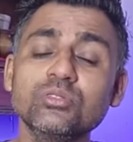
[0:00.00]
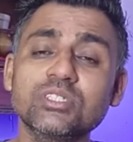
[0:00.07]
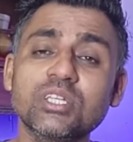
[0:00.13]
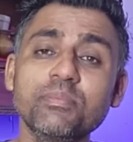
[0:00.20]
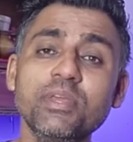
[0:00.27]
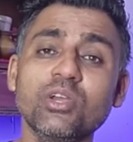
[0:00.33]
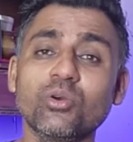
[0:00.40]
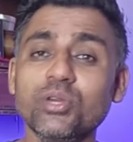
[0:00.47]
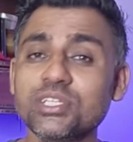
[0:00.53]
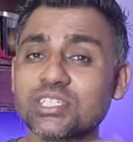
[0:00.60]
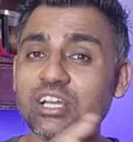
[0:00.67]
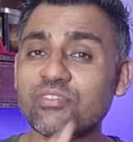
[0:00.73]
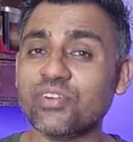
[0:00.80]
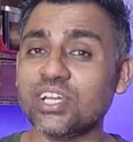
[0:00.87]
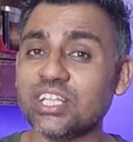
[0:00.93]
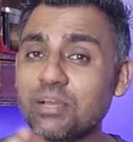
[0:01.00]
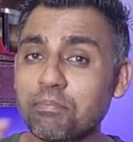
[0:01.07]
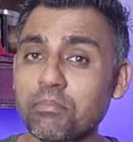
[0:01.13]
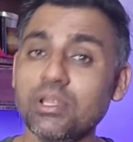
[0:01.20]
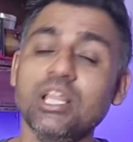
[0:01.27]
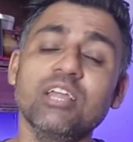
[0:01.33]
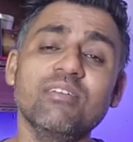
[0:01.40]
उन सभी को इसका फ़ायदा
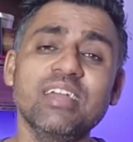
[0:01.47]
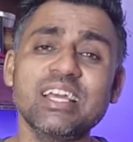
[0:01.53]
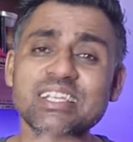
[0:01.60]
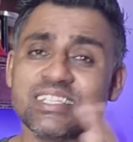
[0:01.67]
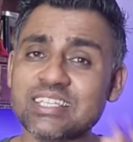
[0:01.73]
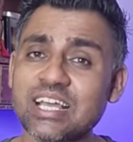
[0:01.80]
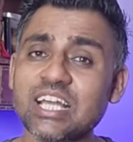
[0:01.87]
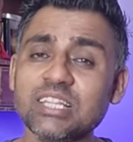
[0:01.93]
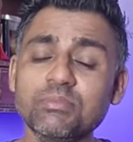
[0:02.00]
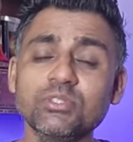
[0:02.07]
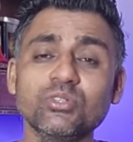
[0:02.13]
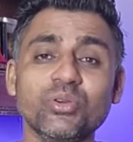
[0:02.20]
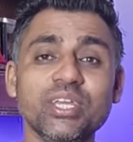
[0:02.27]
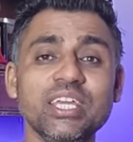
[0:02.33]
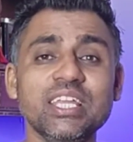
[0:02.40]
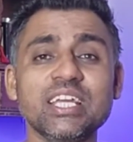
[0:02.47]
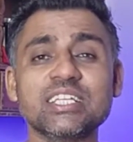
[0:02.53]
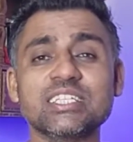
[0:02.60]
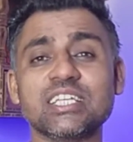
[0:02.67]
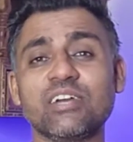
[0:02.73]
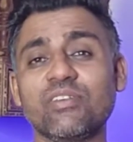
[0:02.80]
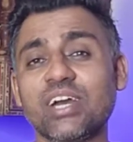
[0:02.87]
मिलने वाला साथ में जो ई
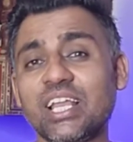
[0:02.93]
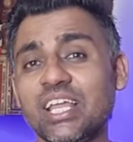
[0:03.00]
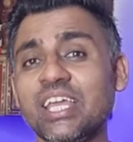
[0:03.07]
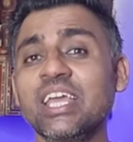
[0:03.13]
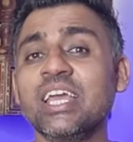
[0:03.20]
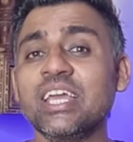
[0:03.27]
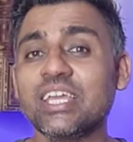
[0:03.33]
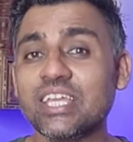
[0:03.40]
रिक्शा वाले